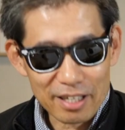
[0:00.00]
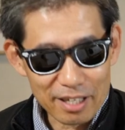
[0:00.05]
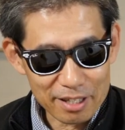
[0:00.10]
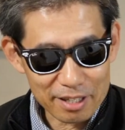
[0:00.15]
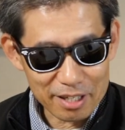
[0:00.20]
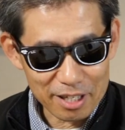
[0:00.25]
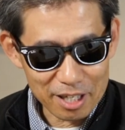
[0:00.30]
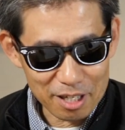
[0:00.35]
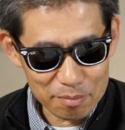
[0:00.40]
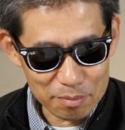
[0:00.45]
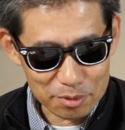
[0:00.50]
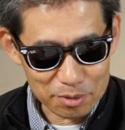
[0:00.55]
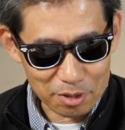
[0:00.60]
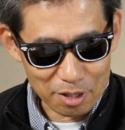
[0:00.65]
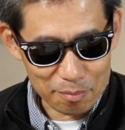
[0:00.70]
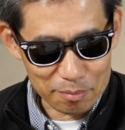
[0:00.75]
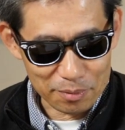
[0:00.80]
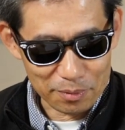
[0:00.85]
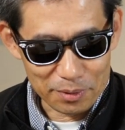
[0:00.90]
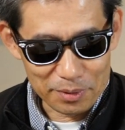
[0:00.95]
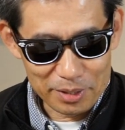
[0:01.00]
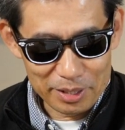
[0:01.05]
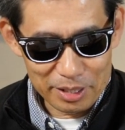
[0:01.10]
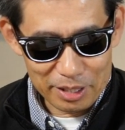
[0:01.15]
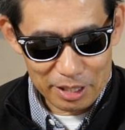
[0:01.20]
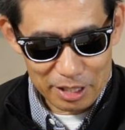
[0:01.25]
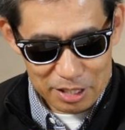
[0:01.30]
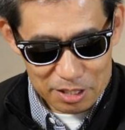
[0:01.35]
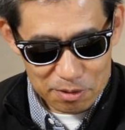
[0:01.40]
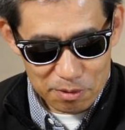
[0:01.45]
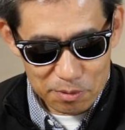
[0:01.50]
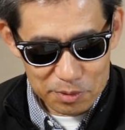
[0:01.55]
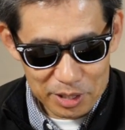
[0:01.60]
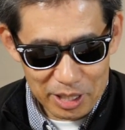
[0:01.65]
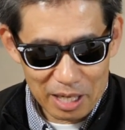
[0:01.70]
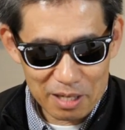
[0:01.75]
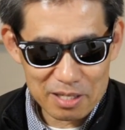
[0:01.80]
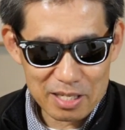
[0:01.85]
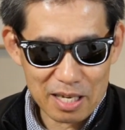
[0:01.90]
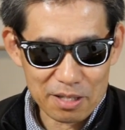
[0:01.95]
換ケーブルとかも非常に
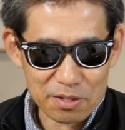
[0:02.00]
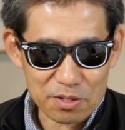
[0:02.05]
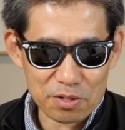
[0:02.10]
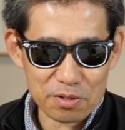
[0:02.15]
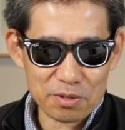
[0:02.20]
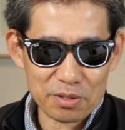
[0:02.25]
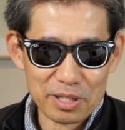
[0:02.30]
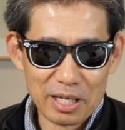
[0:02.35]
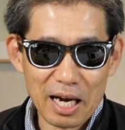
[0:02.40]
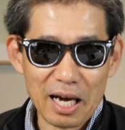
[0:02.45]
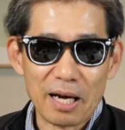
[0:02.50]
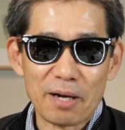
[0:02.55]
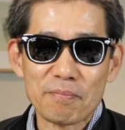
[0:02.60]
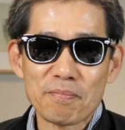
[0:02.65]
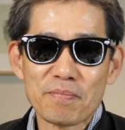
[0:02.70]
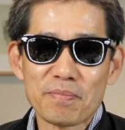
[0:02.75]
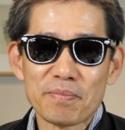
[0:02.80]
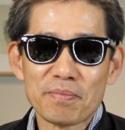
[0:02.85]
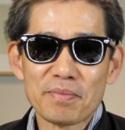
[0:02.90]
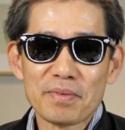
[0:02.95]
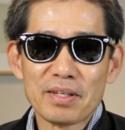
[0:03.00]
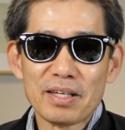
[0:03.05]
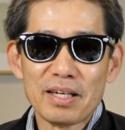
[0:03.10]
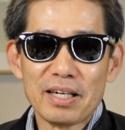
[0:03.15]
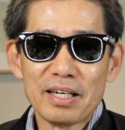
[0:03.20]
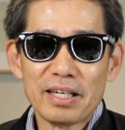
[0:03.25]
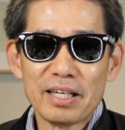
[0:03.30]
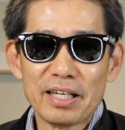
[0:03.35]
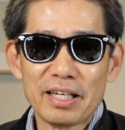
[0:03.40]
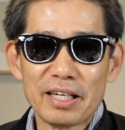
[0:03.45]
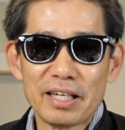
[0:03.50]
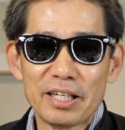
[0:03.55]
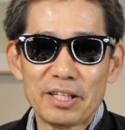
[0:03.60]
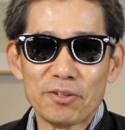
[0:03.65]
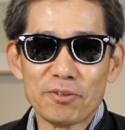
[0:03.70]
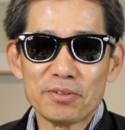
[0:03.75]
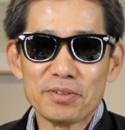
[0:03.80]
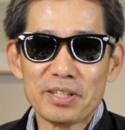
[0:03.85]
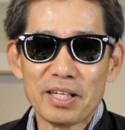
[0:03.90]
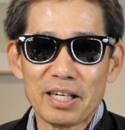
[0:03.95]
たくさんの種類が、い
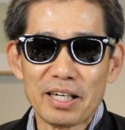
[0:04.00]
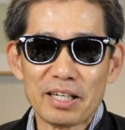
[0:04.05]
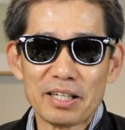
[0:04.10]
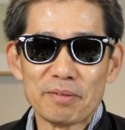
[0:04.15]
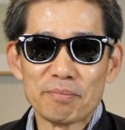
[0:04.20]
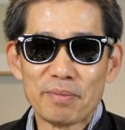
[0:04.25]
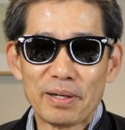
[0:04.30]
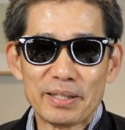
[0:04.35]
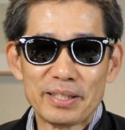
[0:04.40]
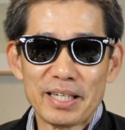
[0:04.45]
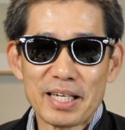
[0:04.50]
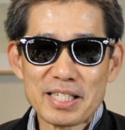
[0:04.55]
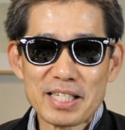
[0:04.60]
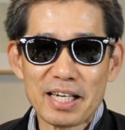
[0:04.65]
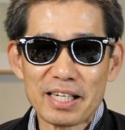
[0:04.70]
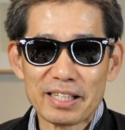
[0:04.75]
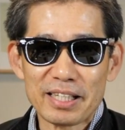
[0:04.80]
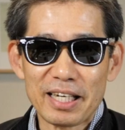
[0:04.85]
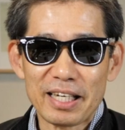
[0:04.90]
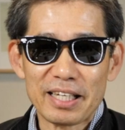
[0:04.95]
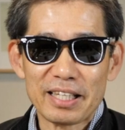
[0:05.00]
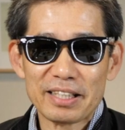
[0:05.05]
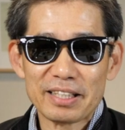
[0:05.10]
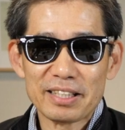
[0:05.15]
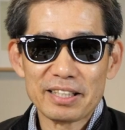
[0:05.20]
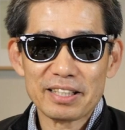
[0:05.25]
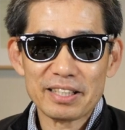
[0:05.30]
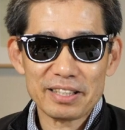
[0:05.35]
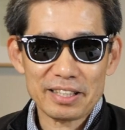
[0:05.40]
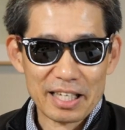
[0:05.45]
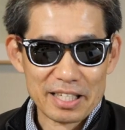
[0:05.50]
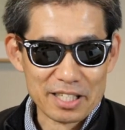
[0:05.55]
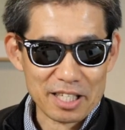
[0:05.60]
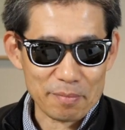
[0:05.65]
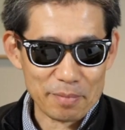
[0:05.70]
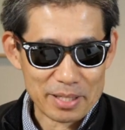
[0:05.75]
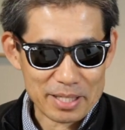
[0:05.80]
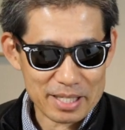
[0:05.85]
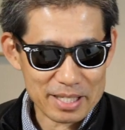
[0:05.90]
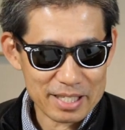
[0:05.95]
ろんなバイヤーさんが出し
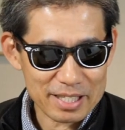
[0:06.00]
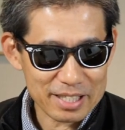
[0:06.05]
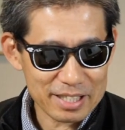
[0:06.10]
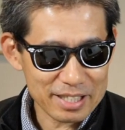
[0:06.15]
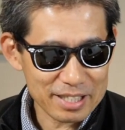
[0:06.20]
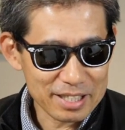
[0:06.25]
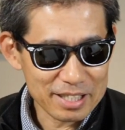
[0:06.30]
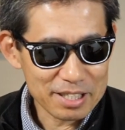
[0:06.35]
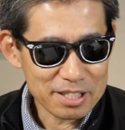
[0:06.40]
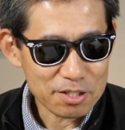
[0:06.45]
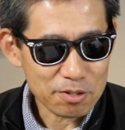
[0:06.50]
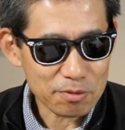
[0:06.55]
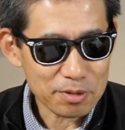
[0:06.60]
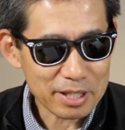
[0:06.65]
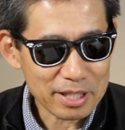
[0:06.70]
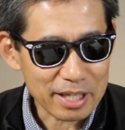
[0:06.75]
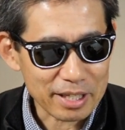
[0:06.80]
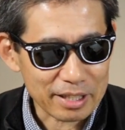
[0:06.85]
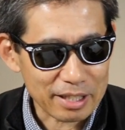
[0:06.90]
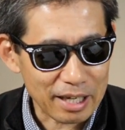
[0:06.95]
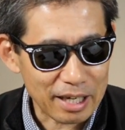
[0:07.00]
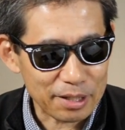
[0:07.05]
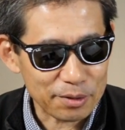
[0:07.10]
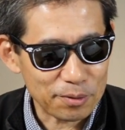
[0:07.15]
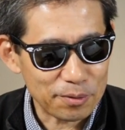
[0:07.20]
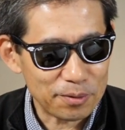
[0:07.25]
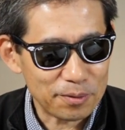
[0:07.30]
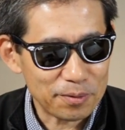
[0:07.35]
てます。そのあたりが